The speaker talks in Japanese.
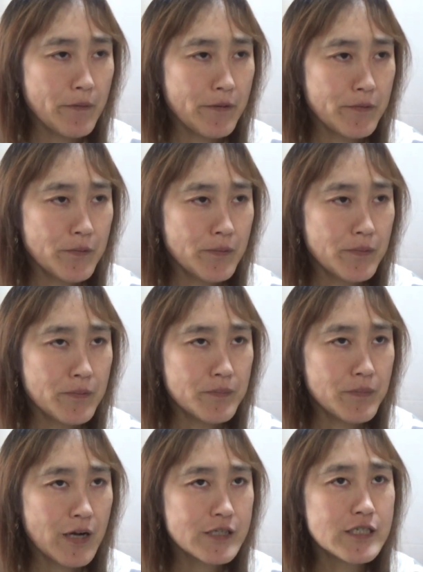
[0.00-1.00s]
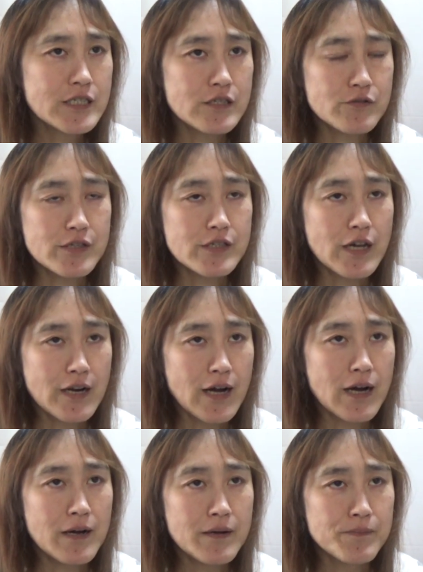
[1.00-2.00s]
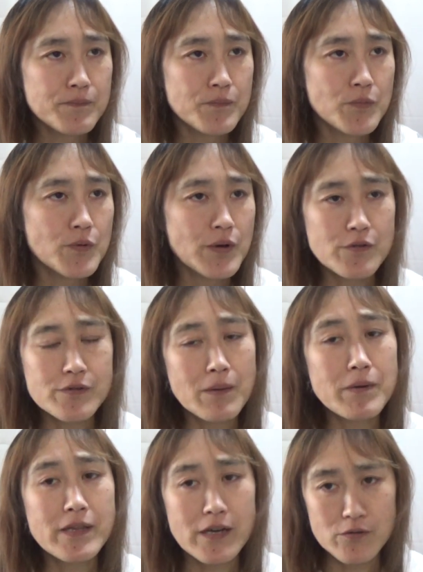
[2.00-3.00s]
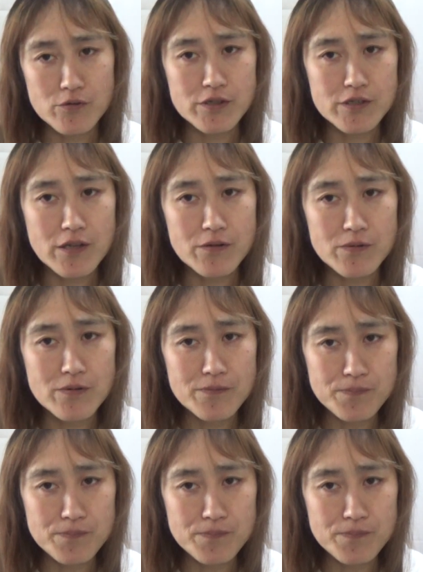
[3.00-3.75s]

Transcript: あの8時過ぎたらもうあの食べないようにしてる、